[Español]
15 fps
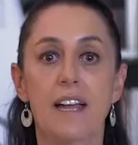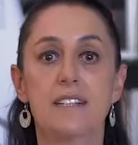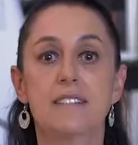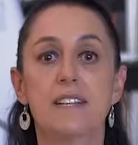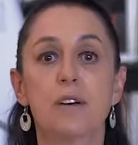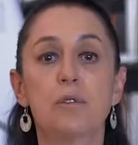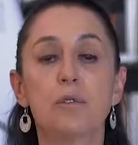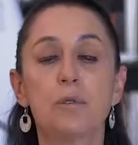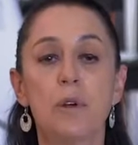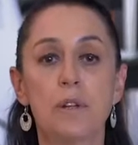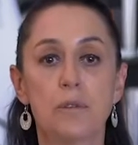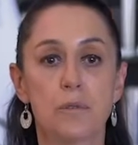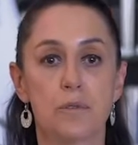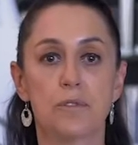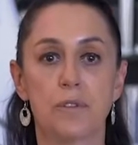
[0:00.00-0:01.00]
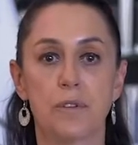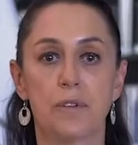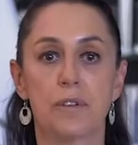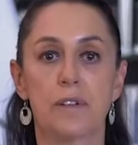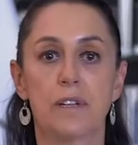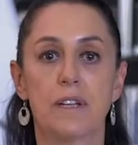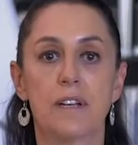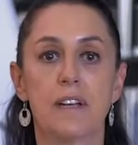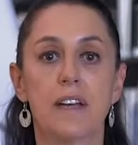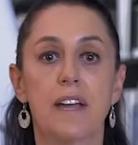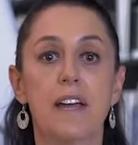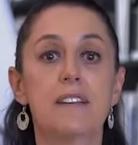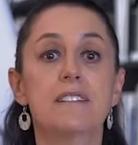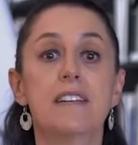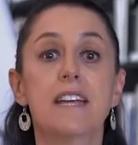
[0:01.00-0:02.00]
El segundo anuncio
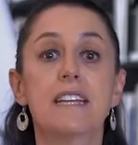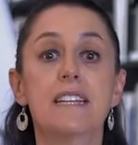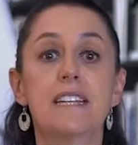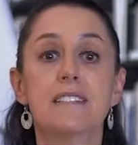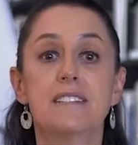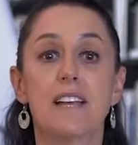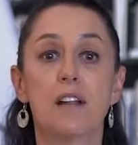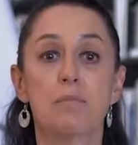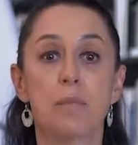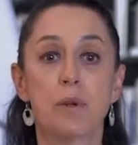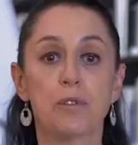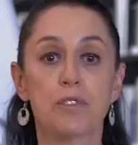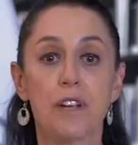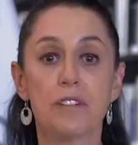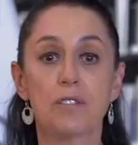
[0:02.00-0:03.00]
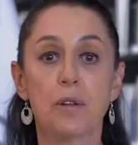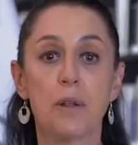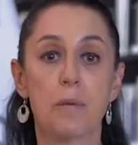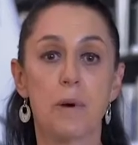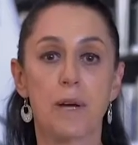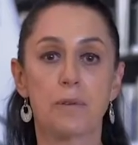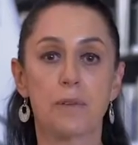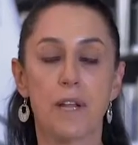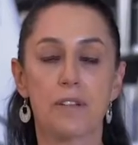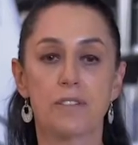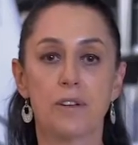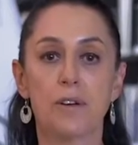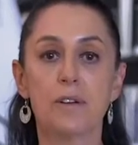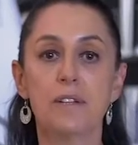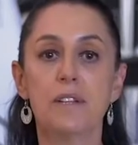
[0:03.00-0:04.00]
es que inicia el proceso de
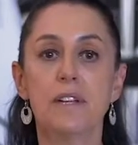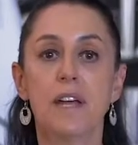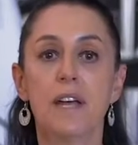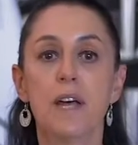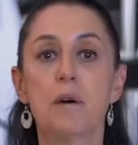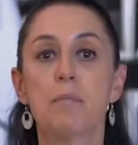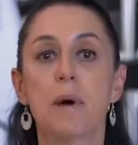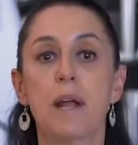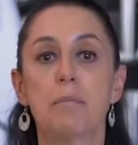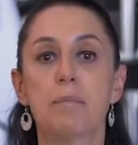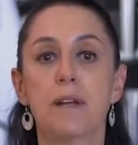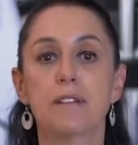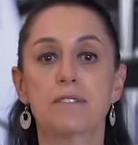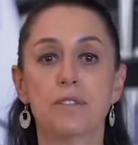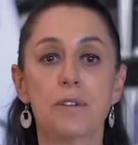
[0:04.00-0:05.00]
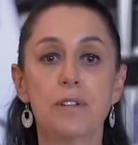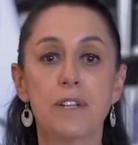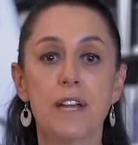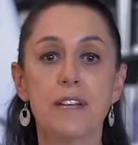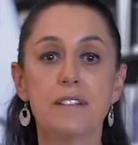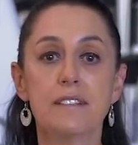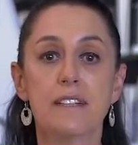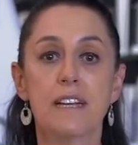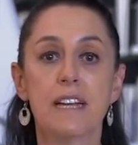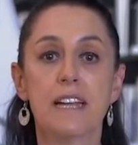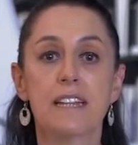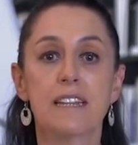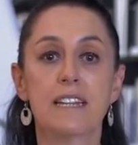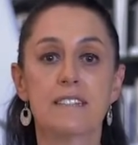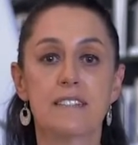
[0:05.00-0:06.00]
vacunación para personas
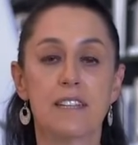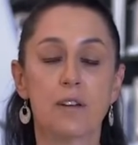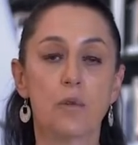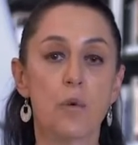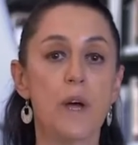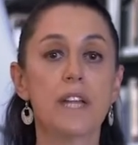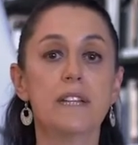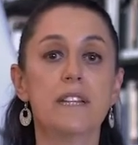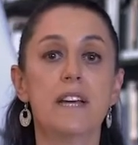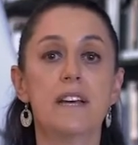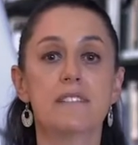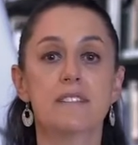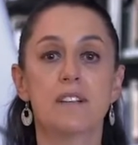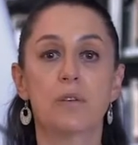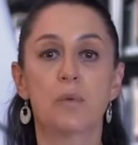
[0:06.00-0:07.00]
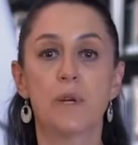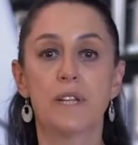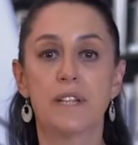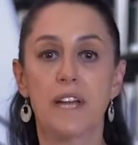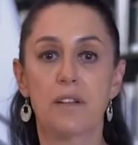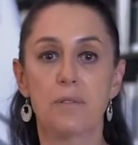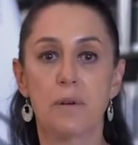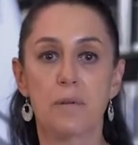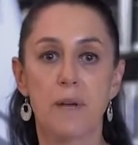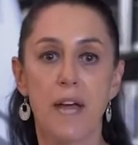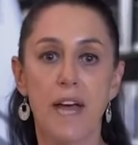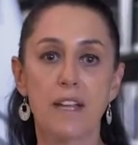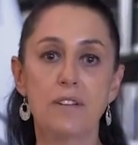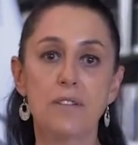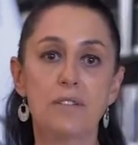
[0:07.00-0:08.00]
de 50 a 59
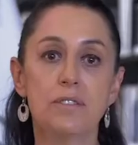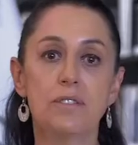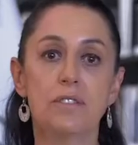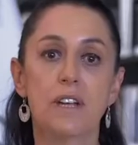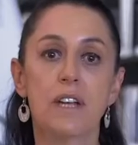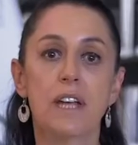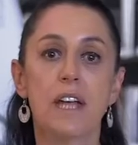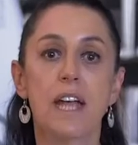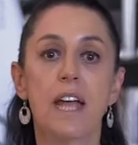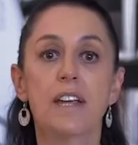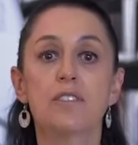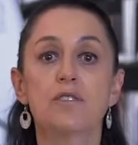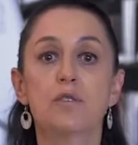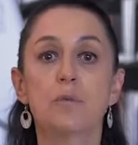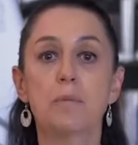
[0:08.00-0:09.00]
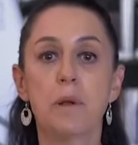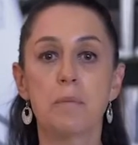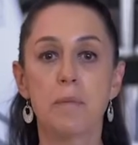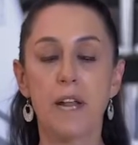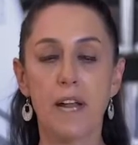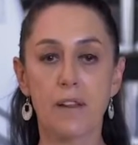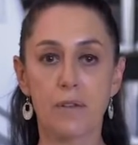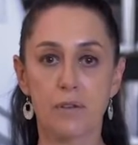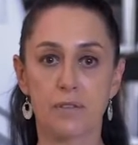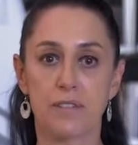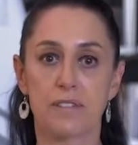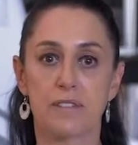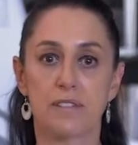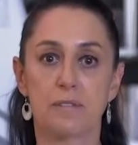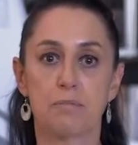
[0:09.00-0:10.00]
años en su primera
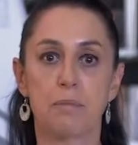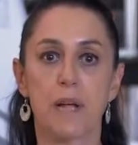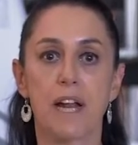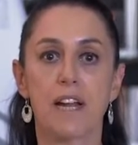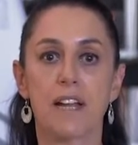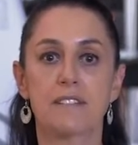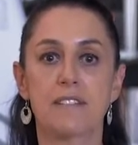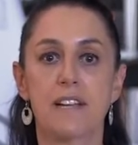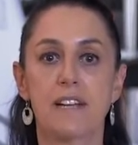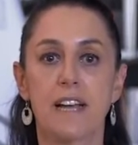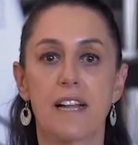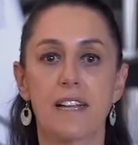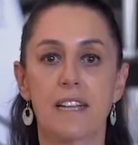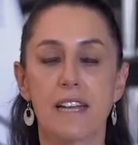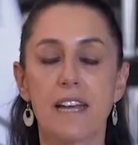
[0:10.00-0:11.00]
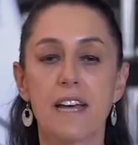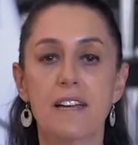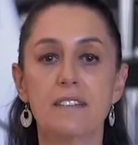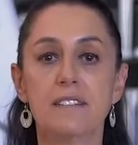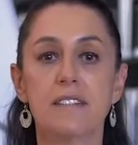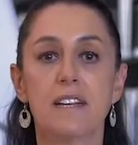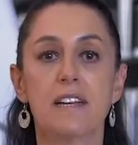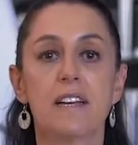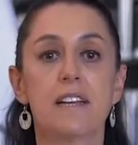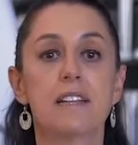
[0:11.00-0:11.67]
dosis para las alcaldías